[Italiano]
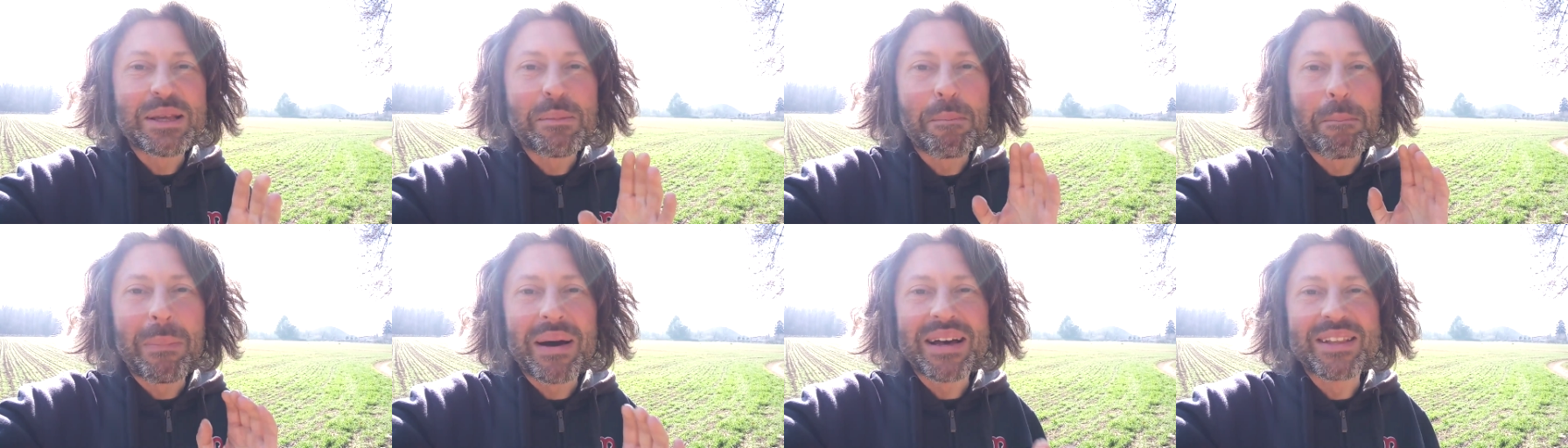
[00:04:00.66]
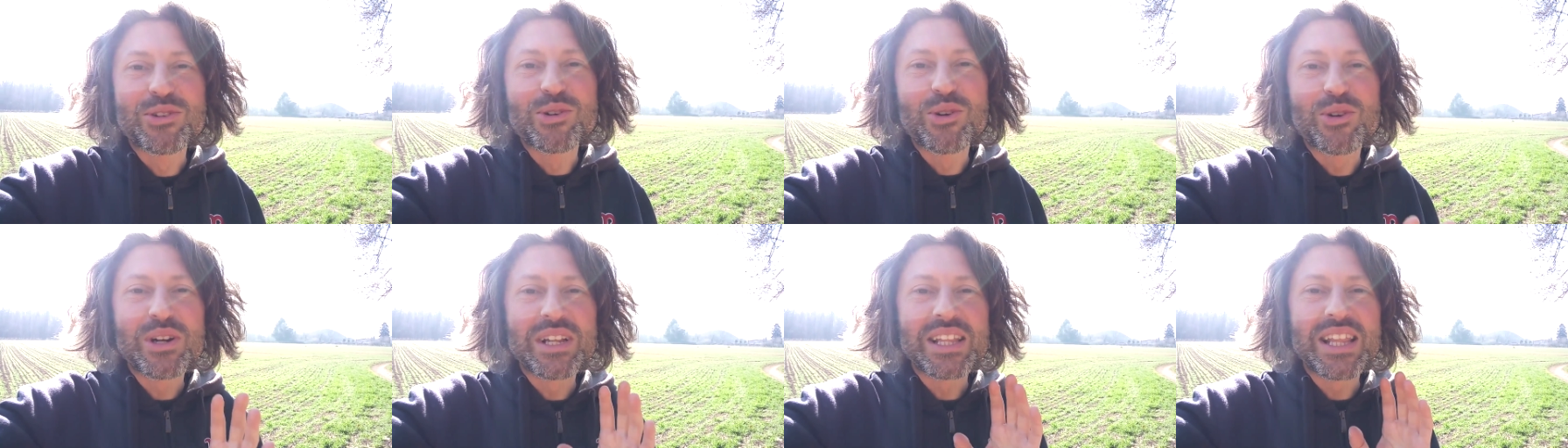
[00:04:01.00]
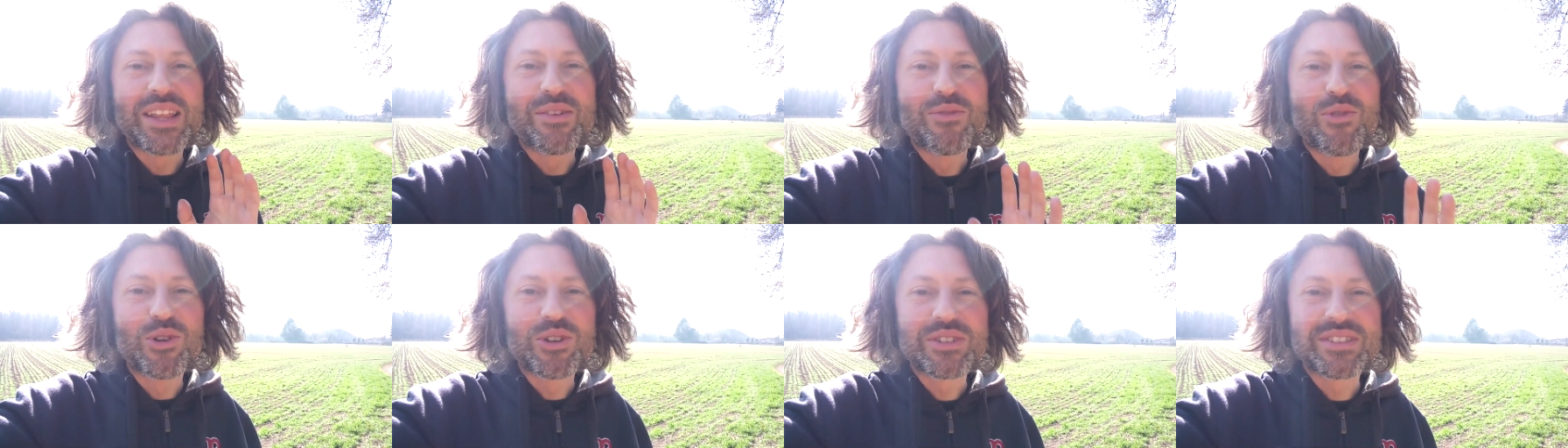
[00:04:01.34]
padroni
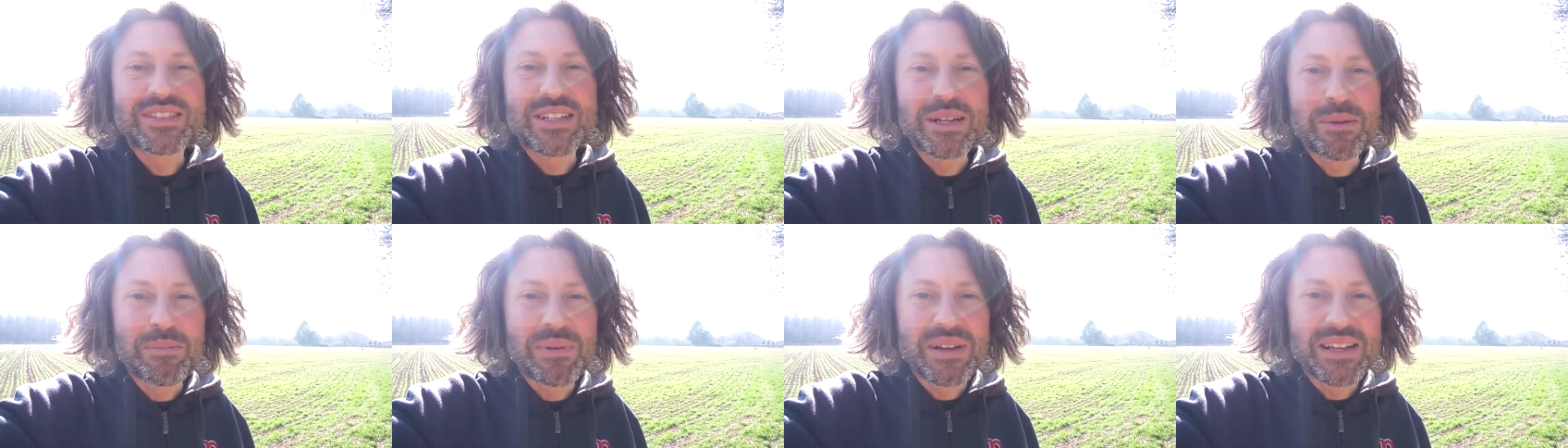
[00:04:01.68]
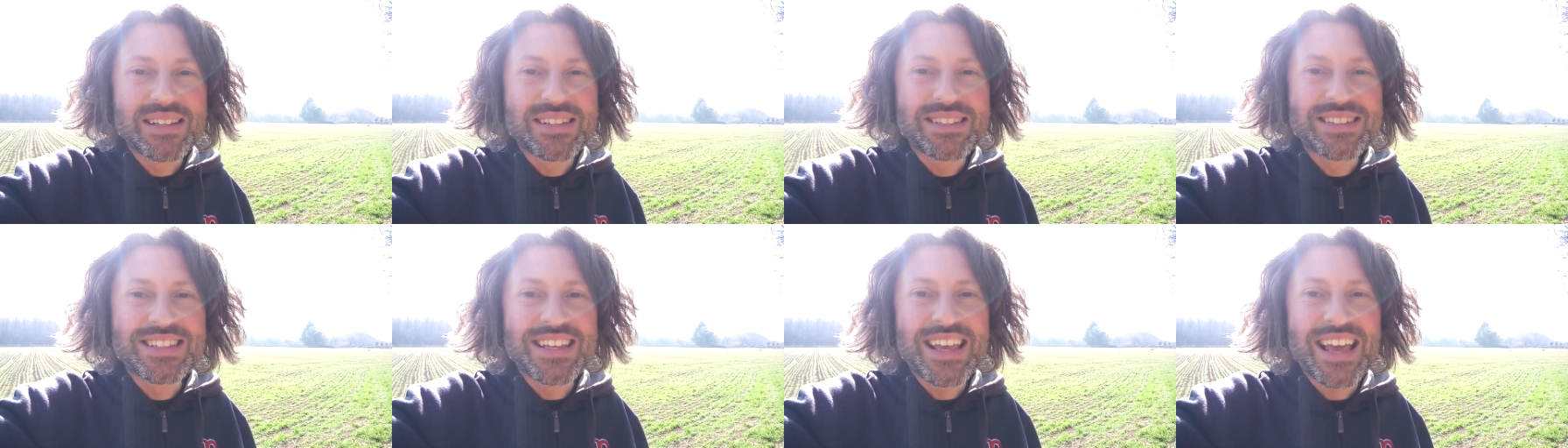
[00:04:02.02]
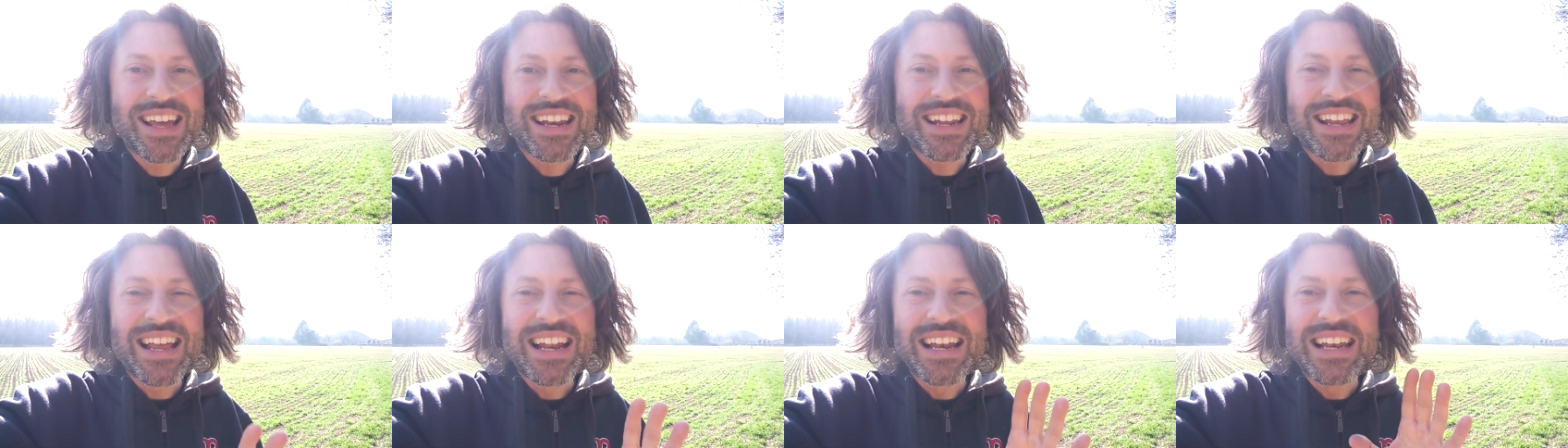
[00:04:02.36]
dei vostri
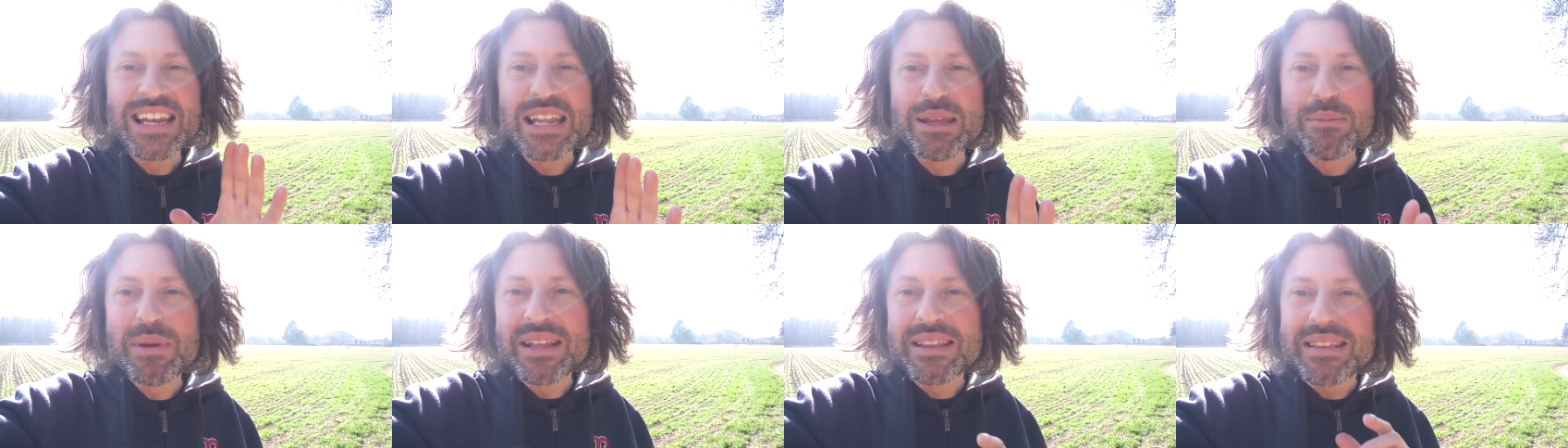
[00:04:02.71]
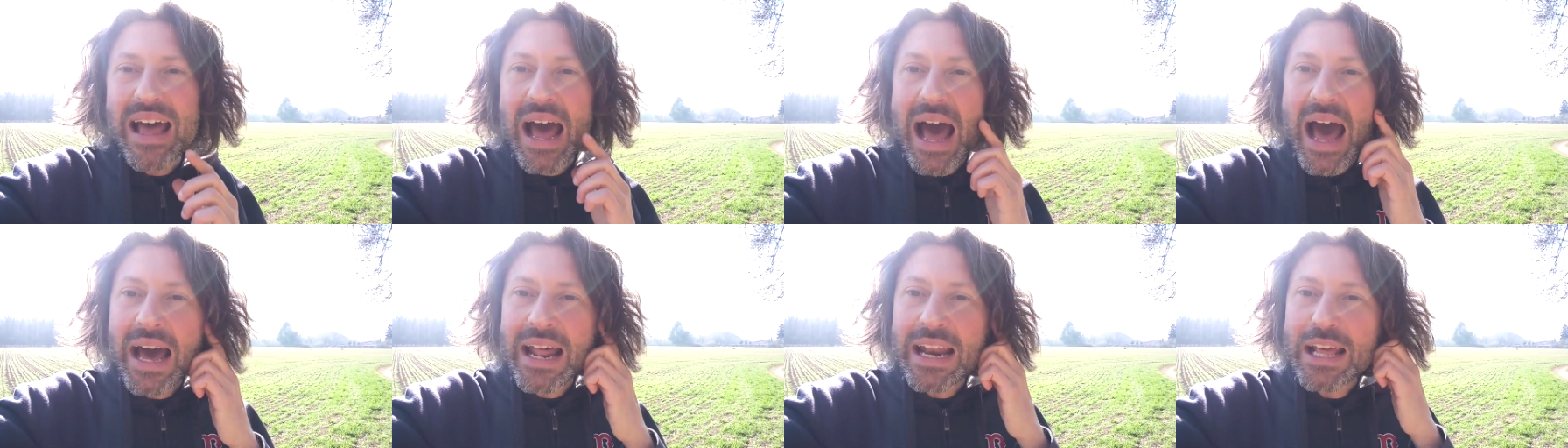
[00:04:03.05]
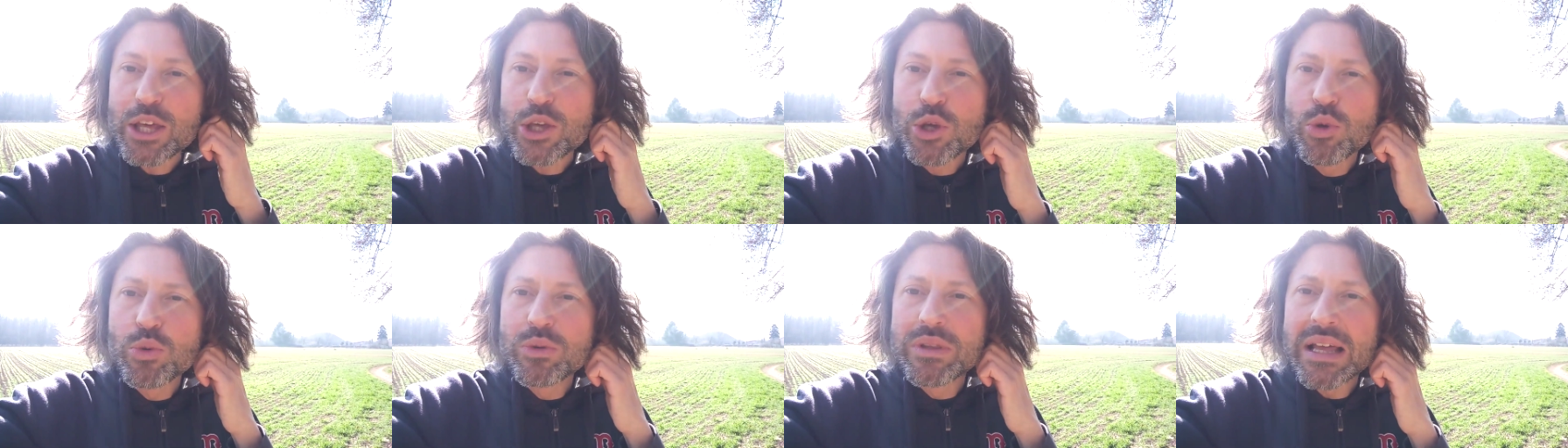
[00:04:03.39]
pensieri e limitare,
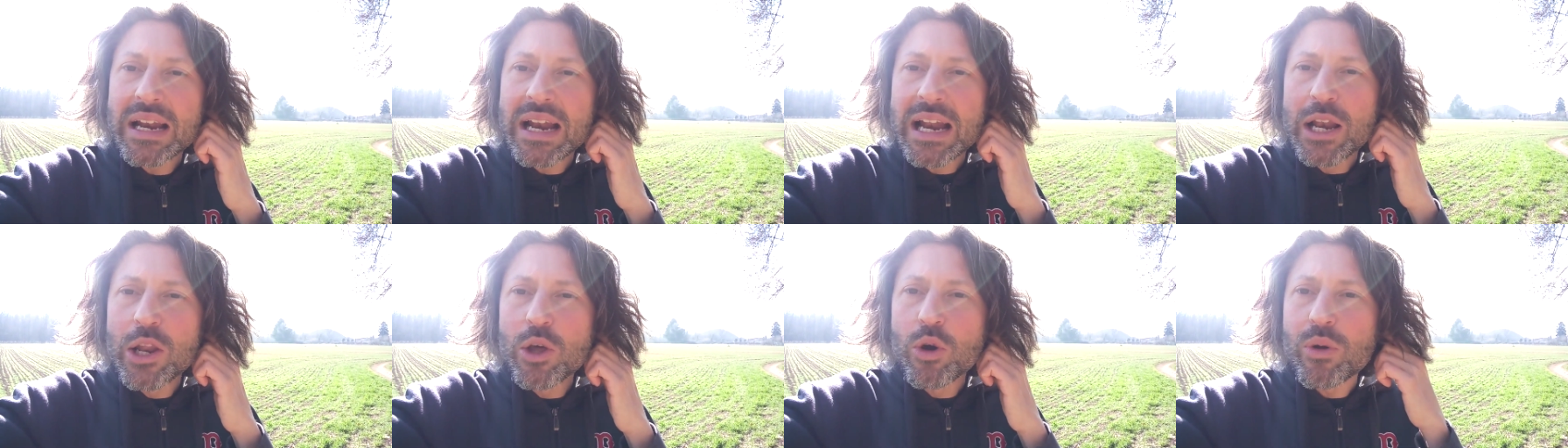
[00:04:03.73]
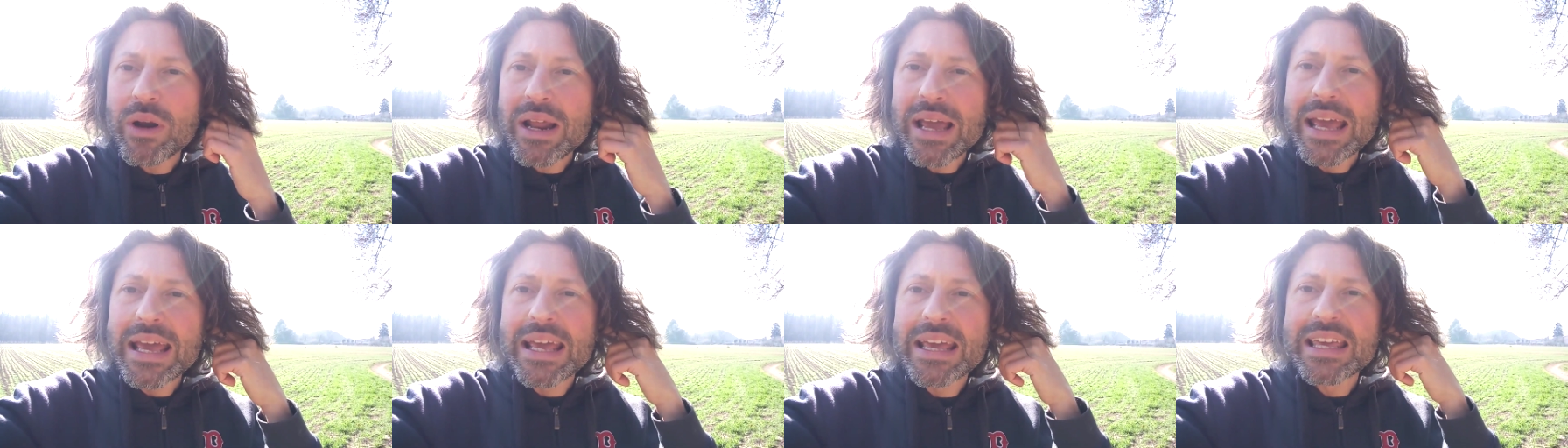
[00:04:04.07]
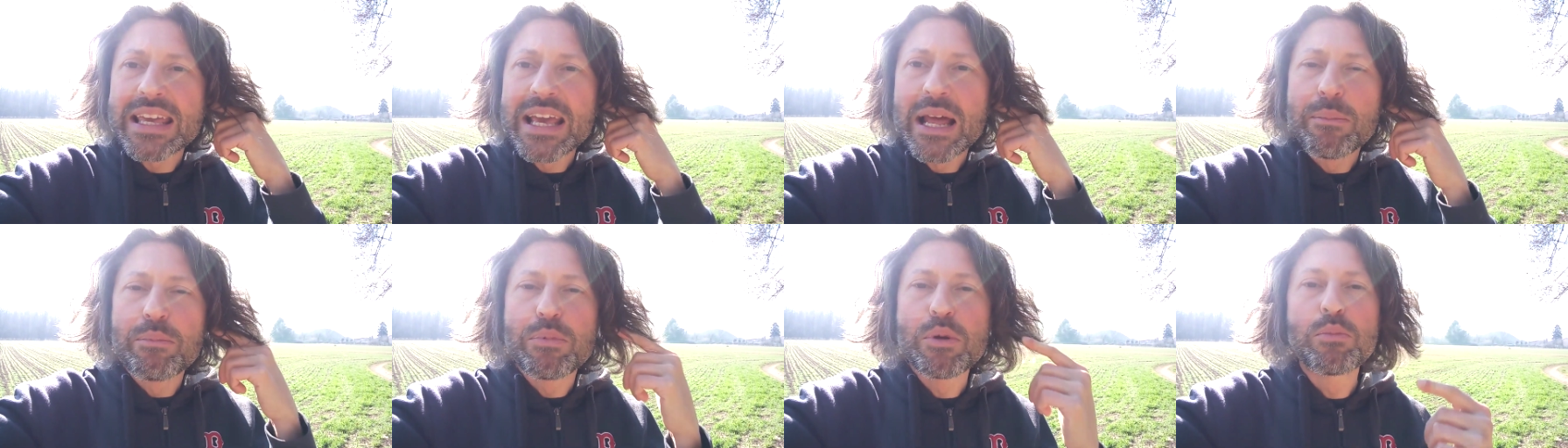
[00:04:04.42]
chiudere le
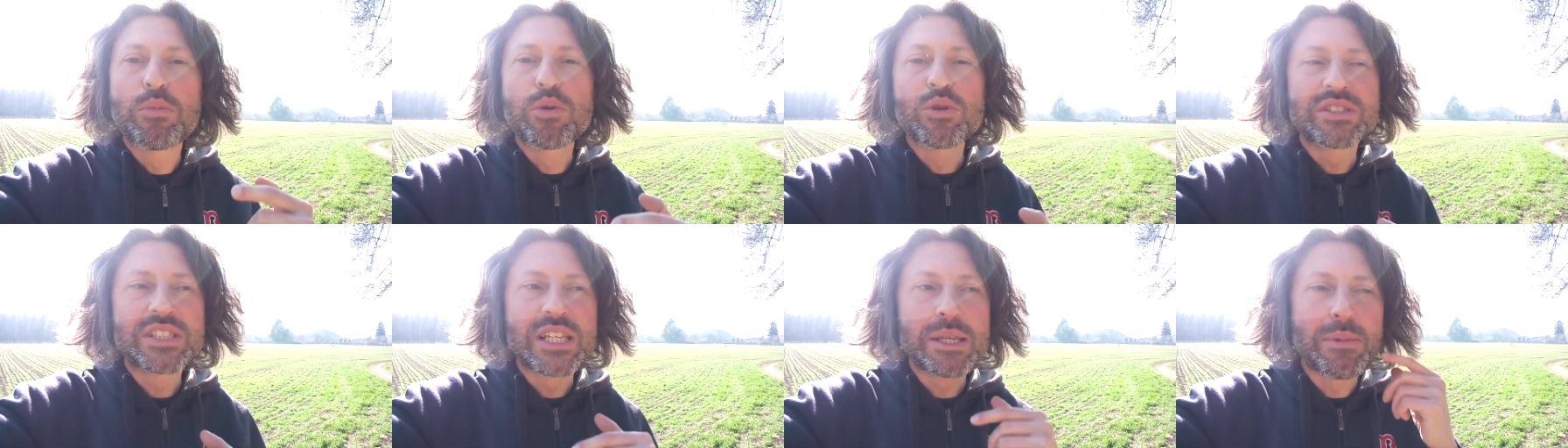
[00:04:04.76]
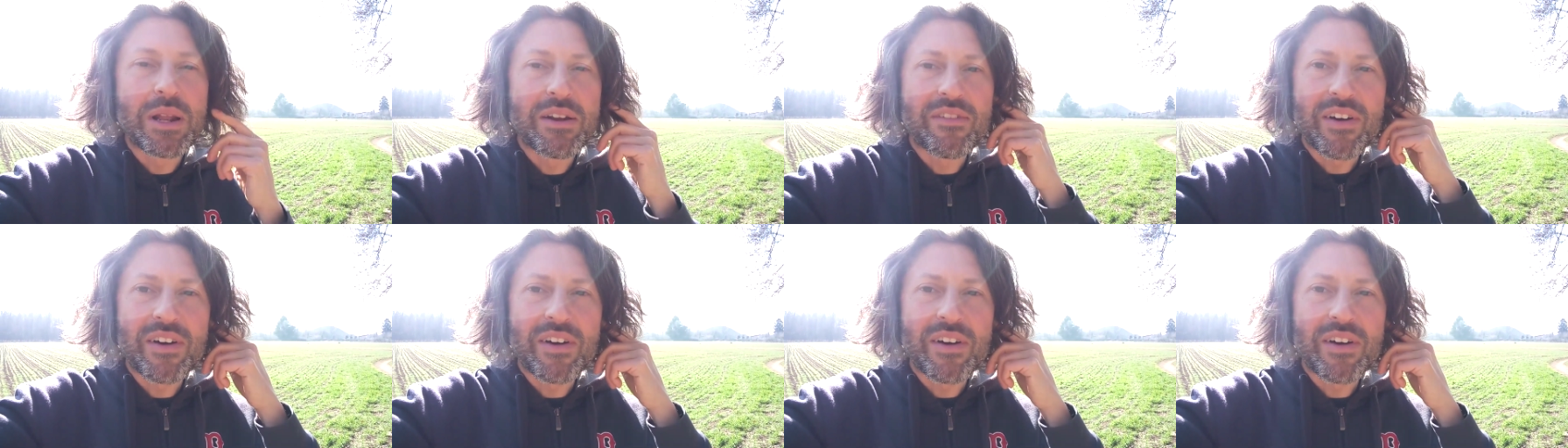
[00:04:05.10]
orecchie il più possibile